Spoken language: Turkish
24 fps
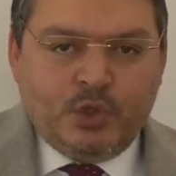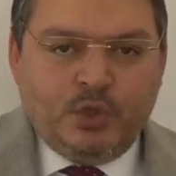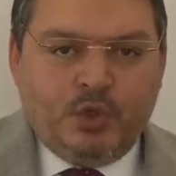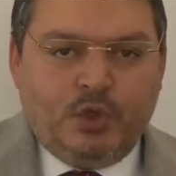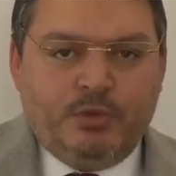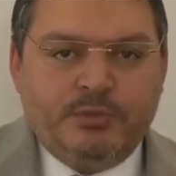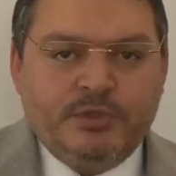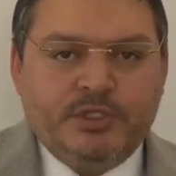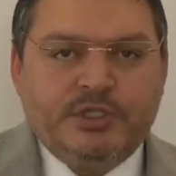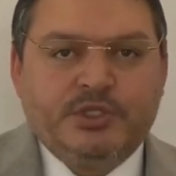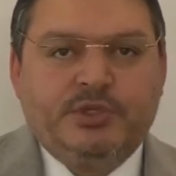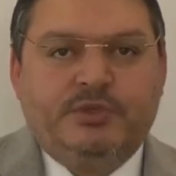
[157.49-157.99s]

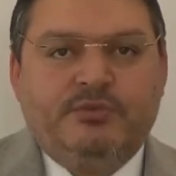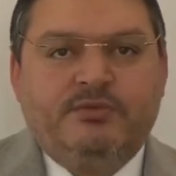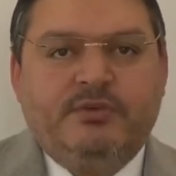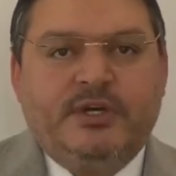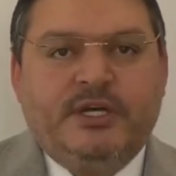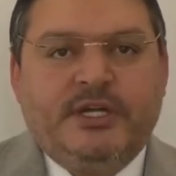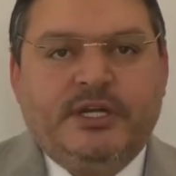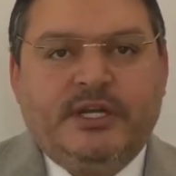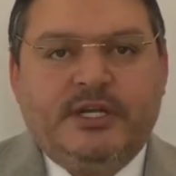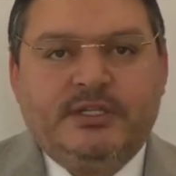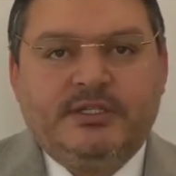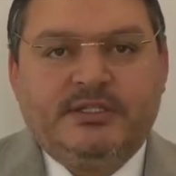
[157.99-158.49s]
omikron
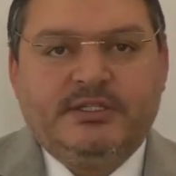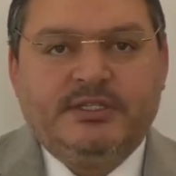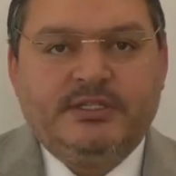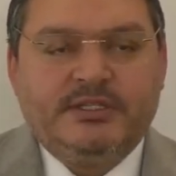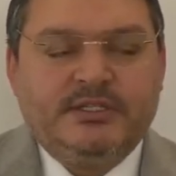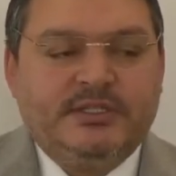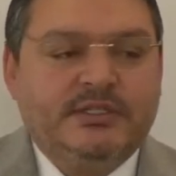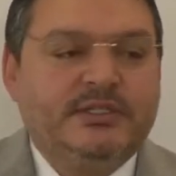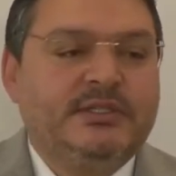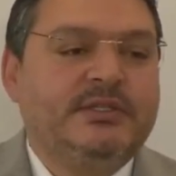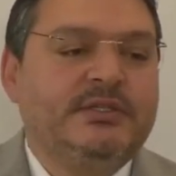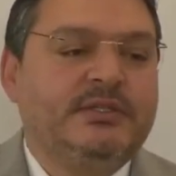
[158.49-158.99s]

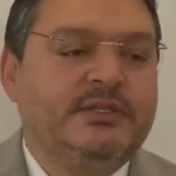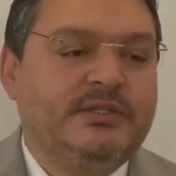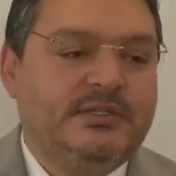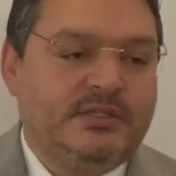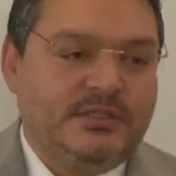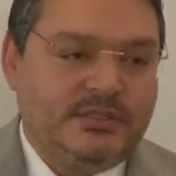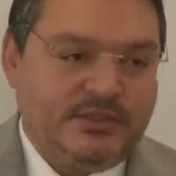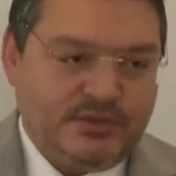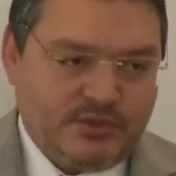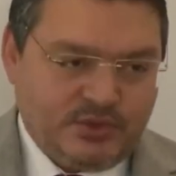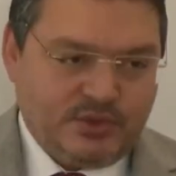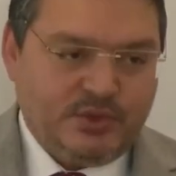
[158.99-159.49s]
varyantı
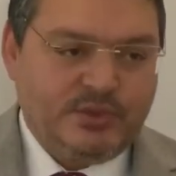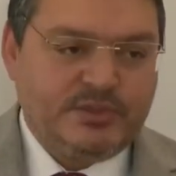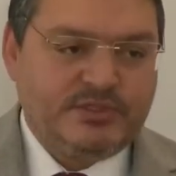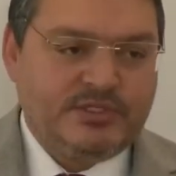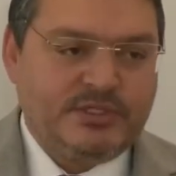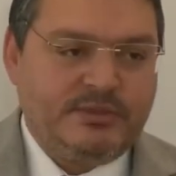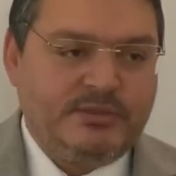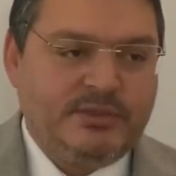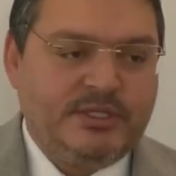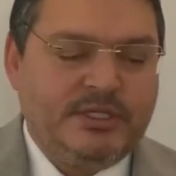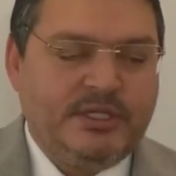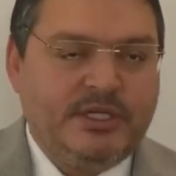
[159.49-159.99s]
son
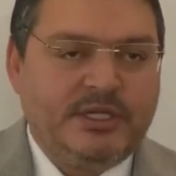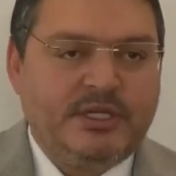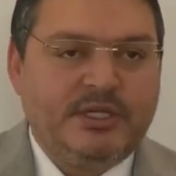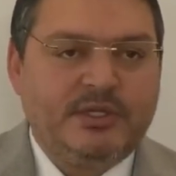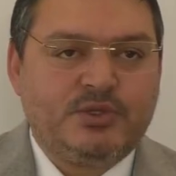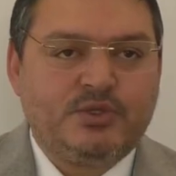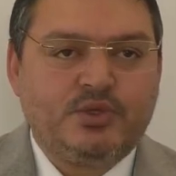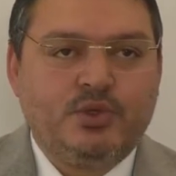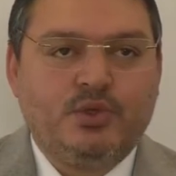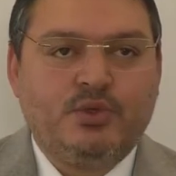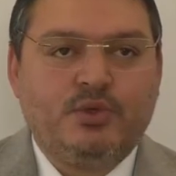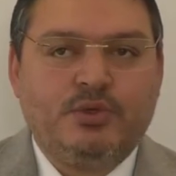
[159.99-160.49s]
zamanlarda
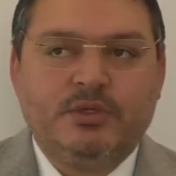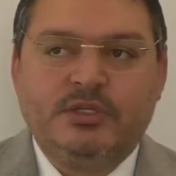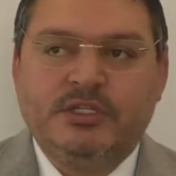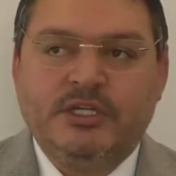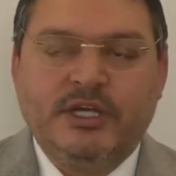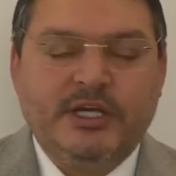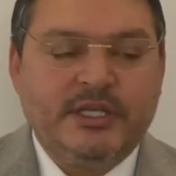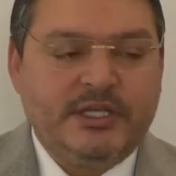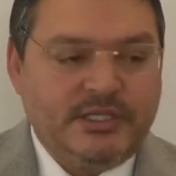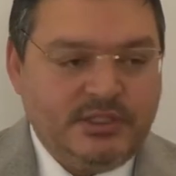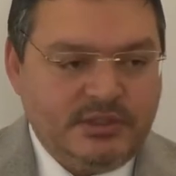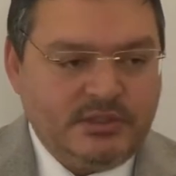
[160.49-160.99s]
çok
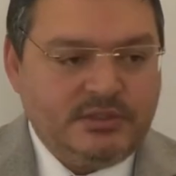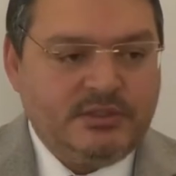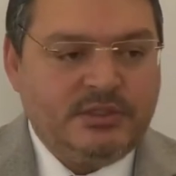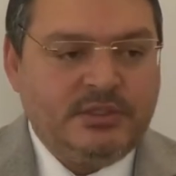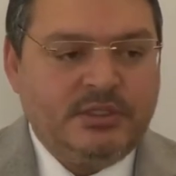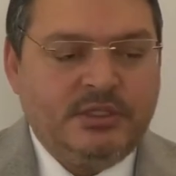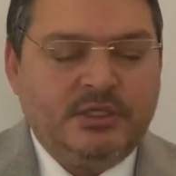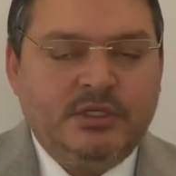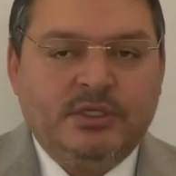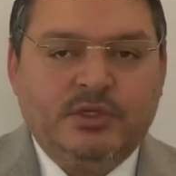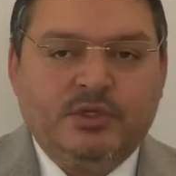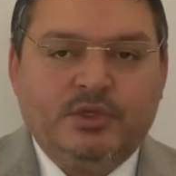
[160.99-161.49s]
yaygın
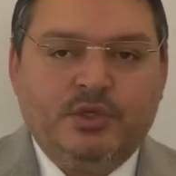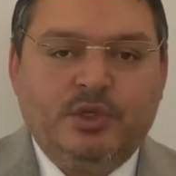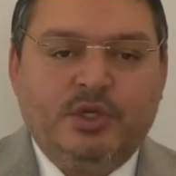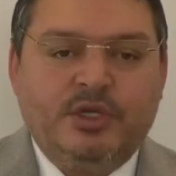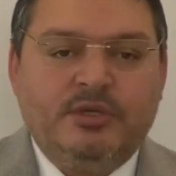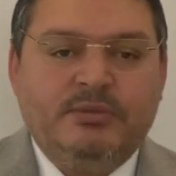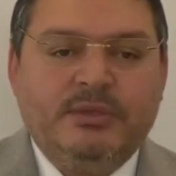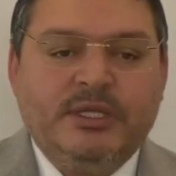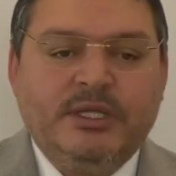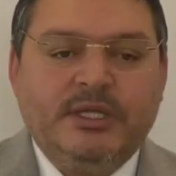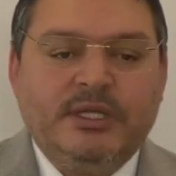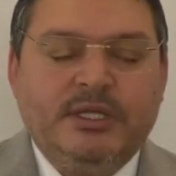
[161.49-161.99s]

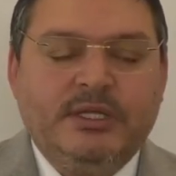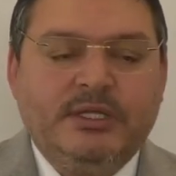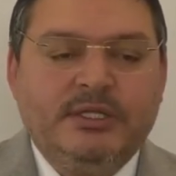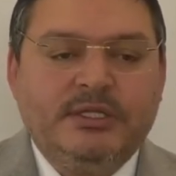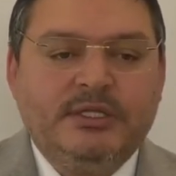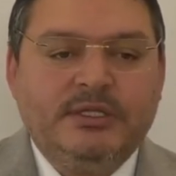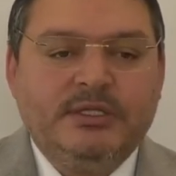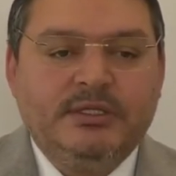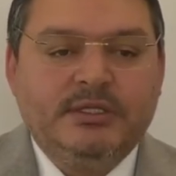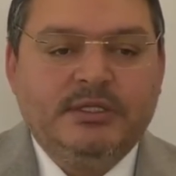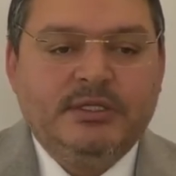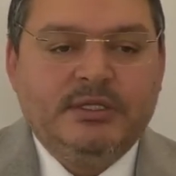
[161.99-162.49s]
döneme
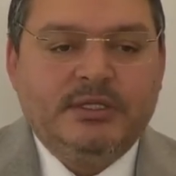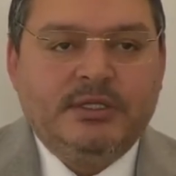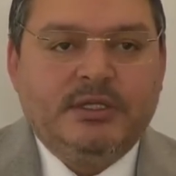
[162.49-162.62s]
geldi.